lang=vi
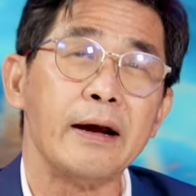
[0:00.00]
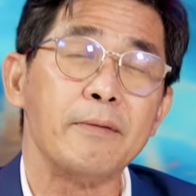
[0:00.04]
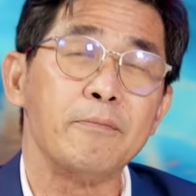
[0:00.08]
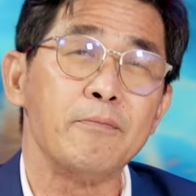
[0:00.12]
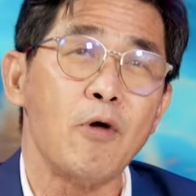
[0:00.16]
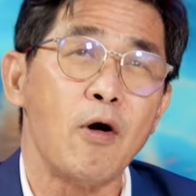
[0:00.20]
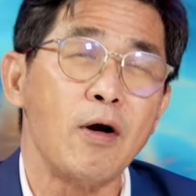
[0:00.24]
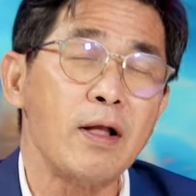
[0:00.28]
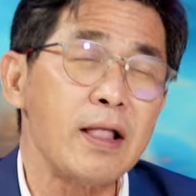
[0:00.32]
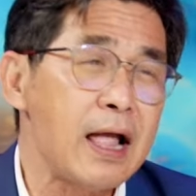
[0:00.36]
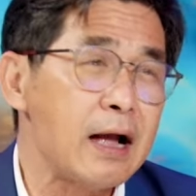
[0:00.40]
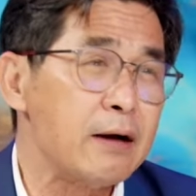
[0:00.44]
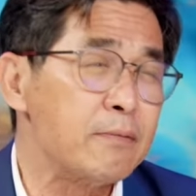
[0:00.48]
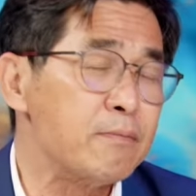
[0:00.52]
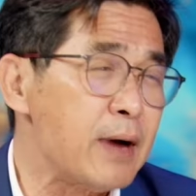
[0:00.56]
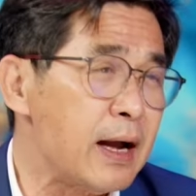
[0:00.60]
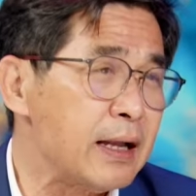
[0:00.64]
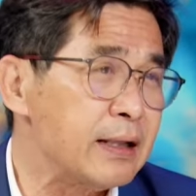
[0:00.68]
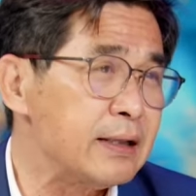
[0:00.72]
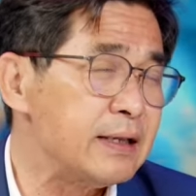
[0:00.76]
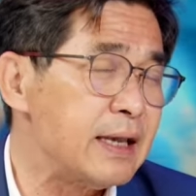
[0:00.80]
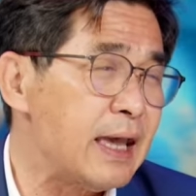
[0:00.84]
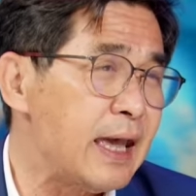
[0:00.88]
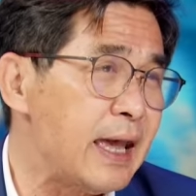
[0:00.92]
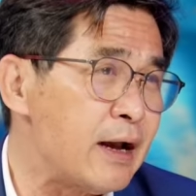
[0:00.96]
mỗi lần mà
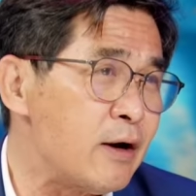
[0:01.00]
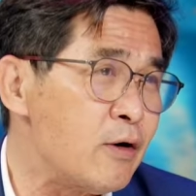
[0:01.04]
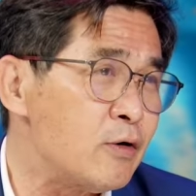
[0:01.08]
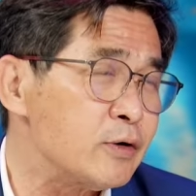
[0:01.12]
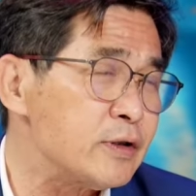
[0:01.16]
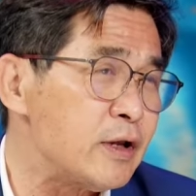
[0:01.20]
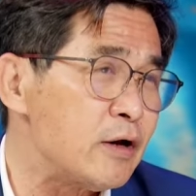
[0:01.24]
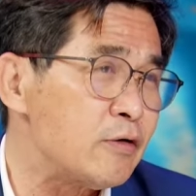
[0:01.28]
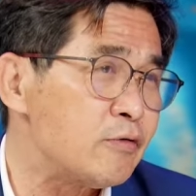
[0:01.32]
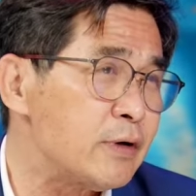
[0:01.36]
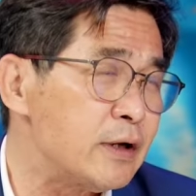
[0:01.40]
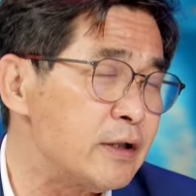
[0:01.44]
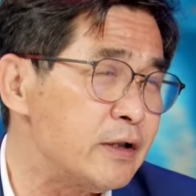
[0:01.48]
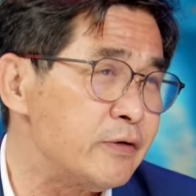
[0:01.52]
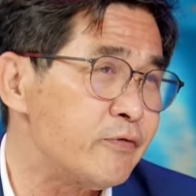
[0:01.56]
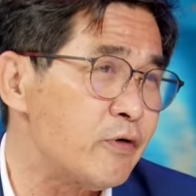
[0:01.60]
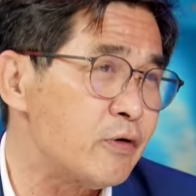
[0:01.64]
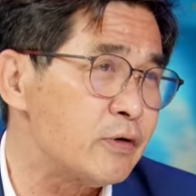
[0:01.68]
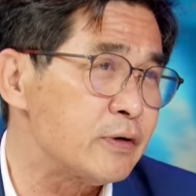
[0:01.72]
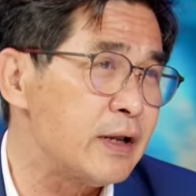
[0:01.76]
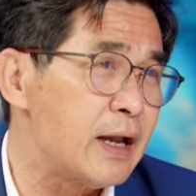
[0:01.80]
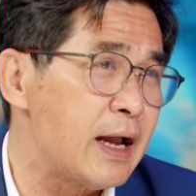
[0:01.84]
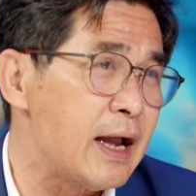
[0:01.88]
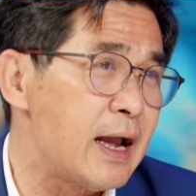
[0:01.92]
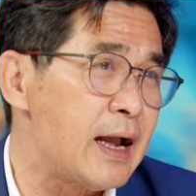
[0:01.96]
anh nghe hội trao cây
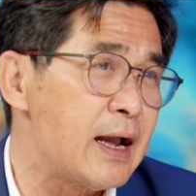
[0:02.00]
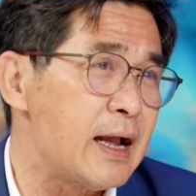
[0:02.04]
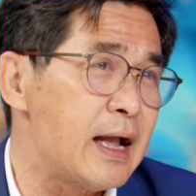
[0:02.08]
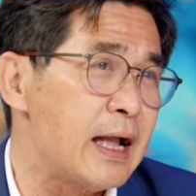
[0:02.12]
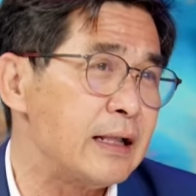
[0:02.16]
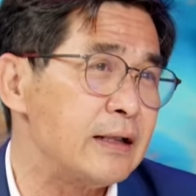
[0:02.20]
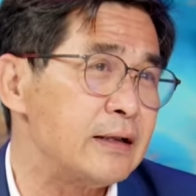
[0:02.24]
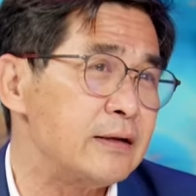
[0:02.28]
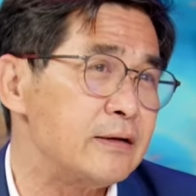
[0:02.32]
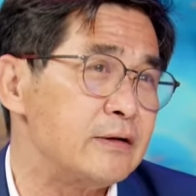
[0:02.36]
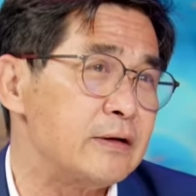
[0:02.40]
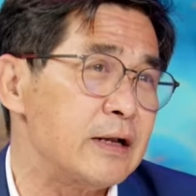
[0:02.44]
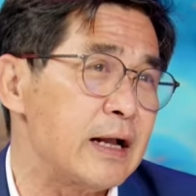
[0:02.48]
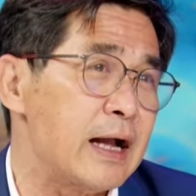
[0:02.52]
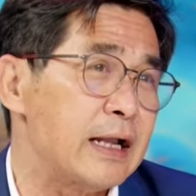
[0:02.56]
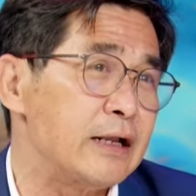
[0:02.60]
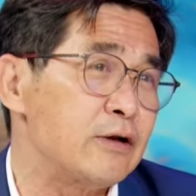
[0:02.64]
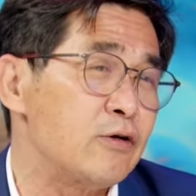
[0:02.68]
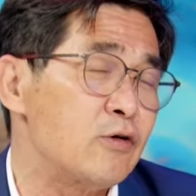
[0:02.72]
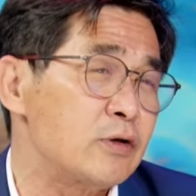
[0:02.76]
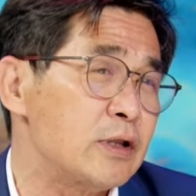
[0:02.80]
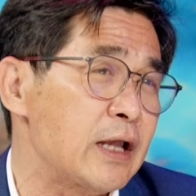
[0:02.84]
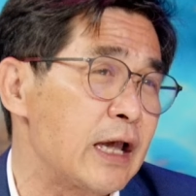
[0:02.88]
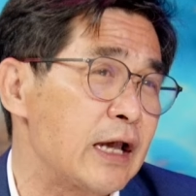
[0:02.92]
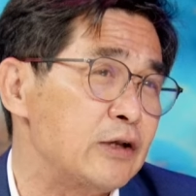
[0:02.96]
phục nha anh
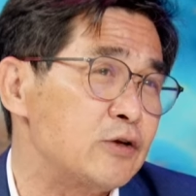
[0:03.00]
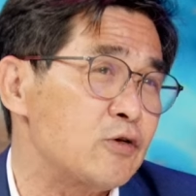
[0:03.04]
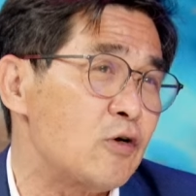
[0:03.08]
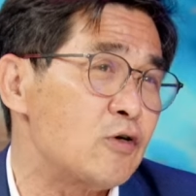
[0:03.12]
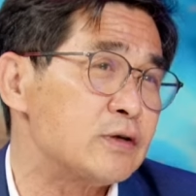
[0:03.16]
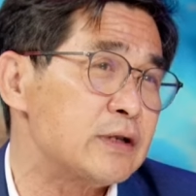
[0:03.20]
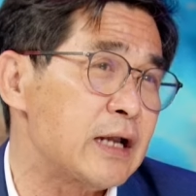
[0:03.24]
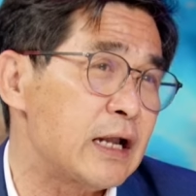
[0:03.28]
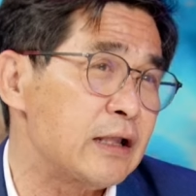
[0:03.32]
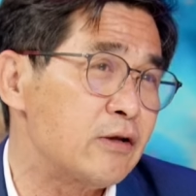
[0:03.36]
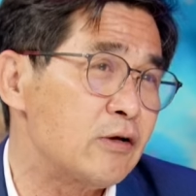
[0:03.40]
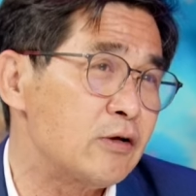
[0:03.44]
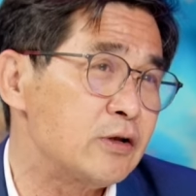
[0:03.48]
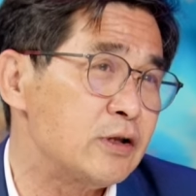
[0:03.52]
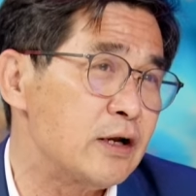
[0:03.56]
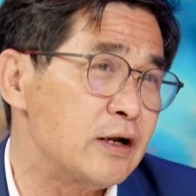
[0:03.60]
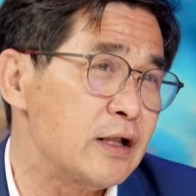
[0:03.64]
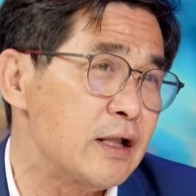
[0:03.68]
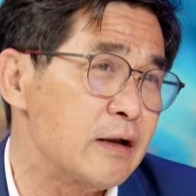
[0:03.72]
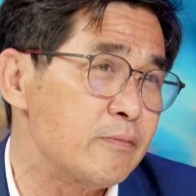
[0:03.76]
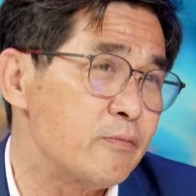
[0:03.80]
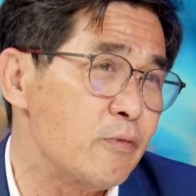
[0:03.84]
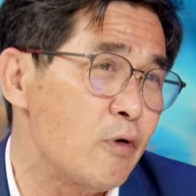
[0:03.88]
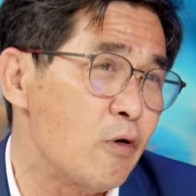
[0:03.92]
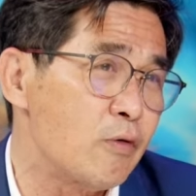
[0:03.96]
anh có thể so sánh nó như
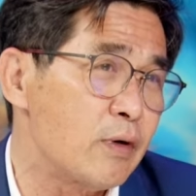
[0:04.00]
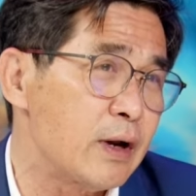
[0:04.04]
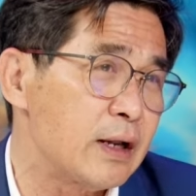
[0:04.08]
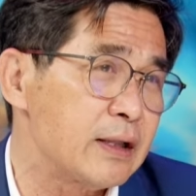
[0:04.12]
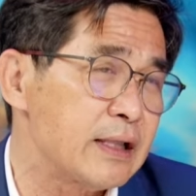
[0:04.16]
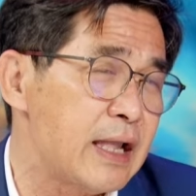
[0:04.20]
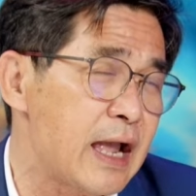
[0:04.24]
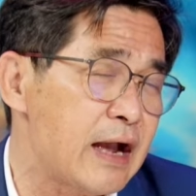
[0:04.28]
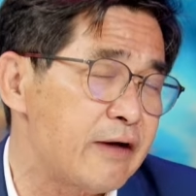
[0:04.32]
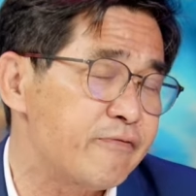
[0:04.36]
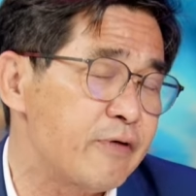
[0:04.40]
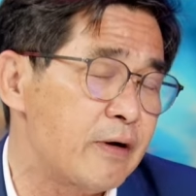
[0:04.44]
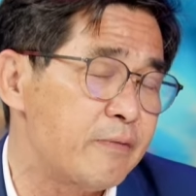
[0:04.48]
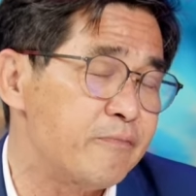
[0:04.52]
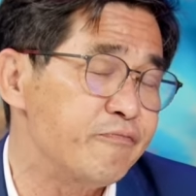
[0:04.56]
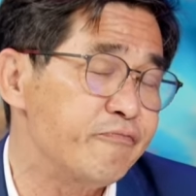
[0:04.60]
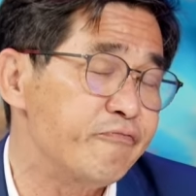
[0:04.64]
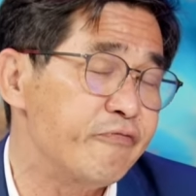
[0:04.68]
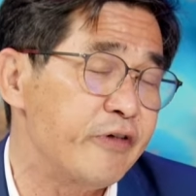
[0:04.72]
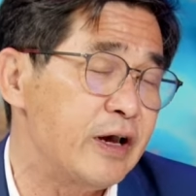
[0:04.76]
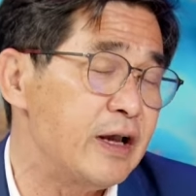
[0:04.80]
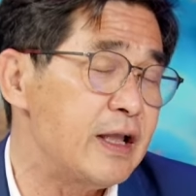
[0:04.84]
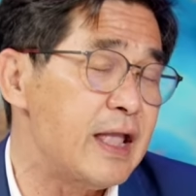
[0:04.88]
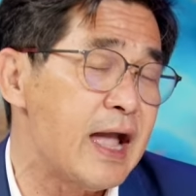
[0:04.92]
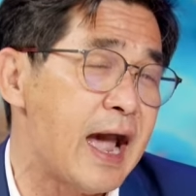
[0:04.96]
là một cái tác
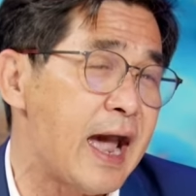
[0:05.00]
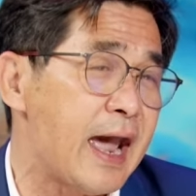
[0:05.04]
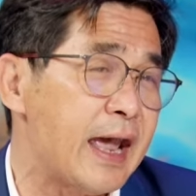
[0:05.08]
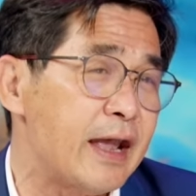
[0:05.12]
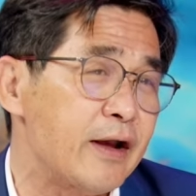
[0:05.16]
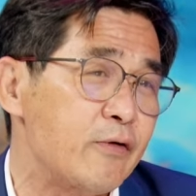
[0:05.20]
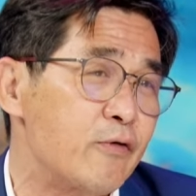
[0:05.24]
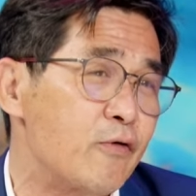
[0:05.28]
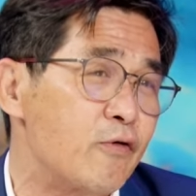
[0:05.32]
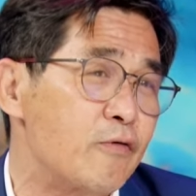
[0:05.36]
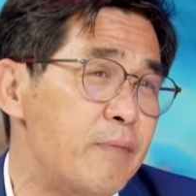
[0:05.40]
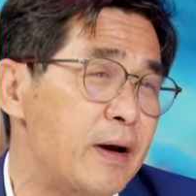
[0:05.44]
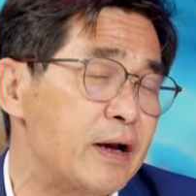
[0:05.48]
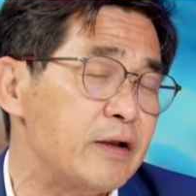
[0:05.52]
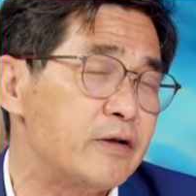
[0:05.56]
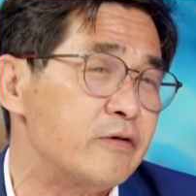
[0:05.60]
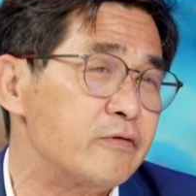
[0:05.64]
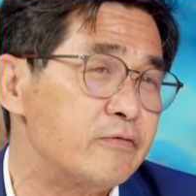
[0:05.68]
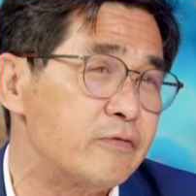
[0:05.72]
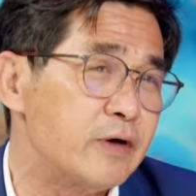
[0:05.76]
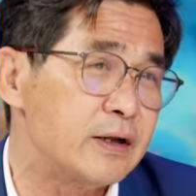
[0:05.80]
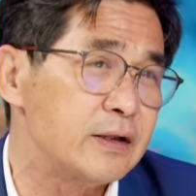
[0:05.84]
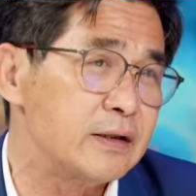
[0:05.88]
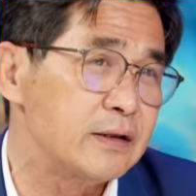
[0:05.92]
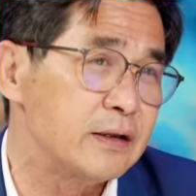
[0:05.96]
phẩm vĩ đại của
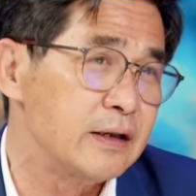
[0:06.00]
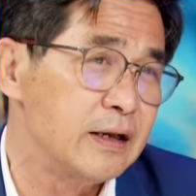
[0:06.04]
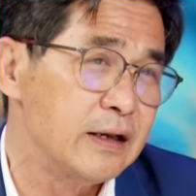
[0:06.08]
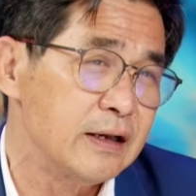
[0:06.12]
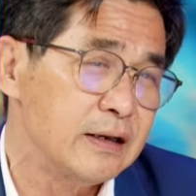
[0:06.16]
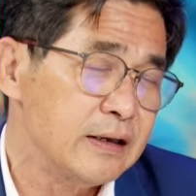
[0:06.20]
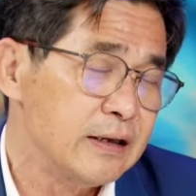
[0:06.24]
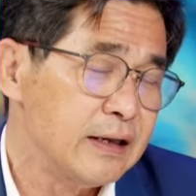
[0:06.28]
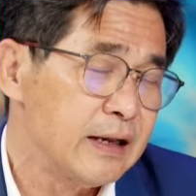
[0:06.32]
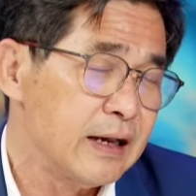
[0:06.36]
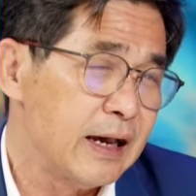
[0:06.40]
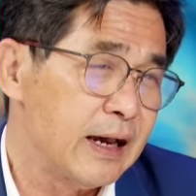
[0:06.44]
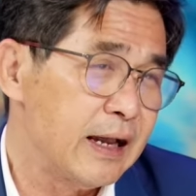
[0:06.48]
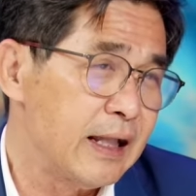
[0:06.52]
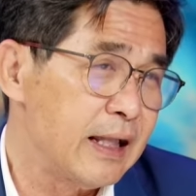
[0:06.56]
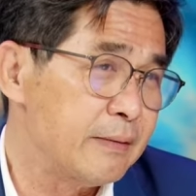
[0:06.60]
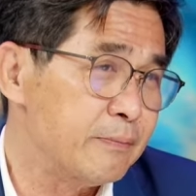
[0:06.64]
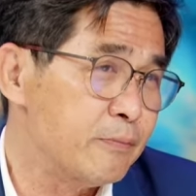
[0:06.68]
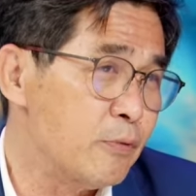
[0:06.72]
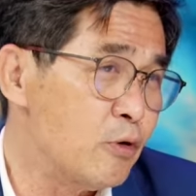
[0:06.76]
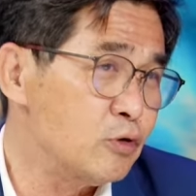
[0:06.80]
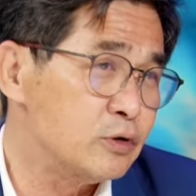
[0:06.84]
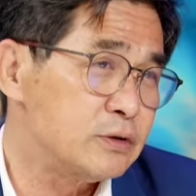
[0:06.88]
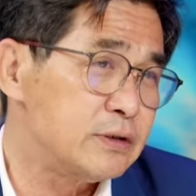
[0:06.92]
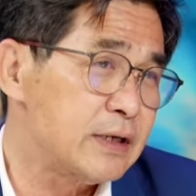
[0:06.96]
Beethoven hay là
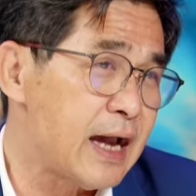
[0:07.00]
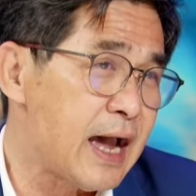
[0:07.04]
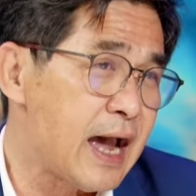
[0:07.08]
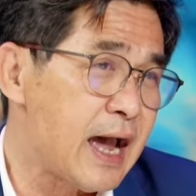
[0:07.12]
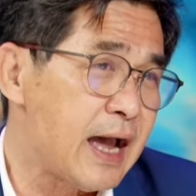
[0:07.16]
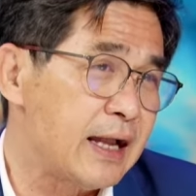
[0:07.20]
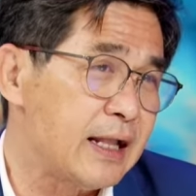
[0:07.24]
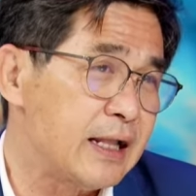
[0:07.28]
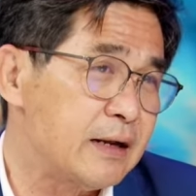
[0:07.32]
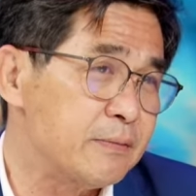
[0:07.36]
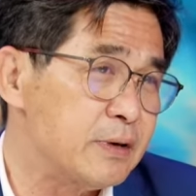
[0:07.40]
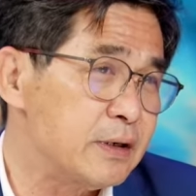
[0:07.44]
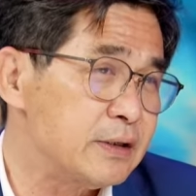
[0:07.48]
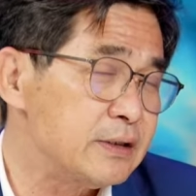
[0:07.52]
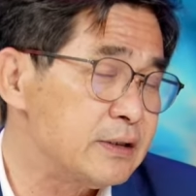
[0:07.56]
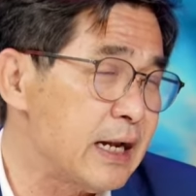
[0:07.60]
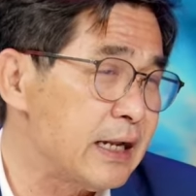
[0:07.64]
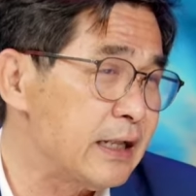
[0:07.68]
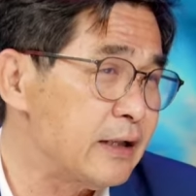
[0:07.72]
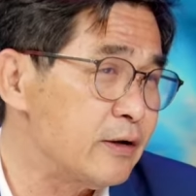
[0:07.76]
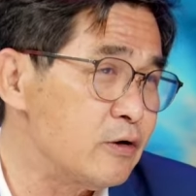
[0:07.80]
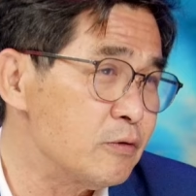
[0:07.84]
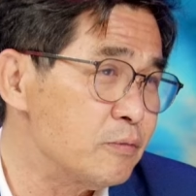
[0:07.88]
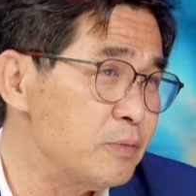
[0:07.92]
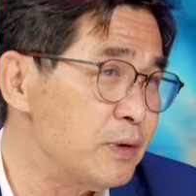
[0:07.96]
Mozart hay là bức
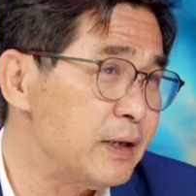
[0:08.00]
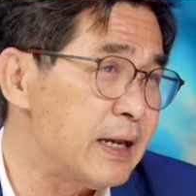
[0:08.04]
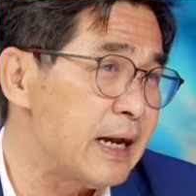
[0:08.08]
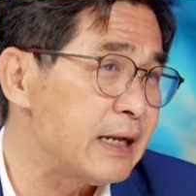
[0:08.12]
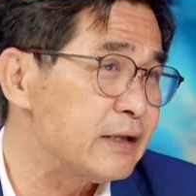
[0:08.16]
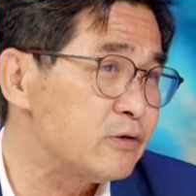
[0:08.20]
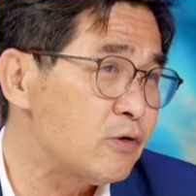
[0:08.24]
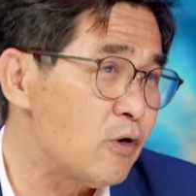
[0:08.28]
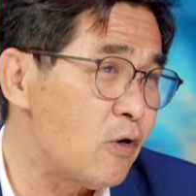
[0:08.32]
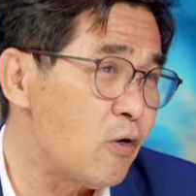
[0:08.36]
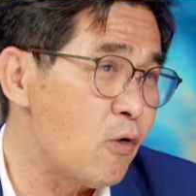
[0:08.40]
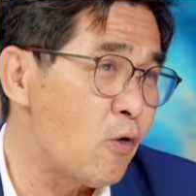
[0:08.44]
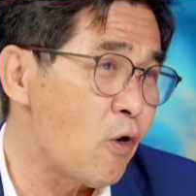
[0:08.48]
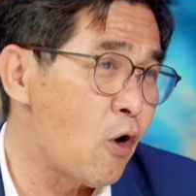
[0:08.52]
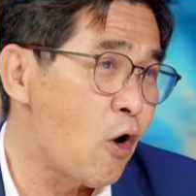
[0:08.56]
tranh của Picasso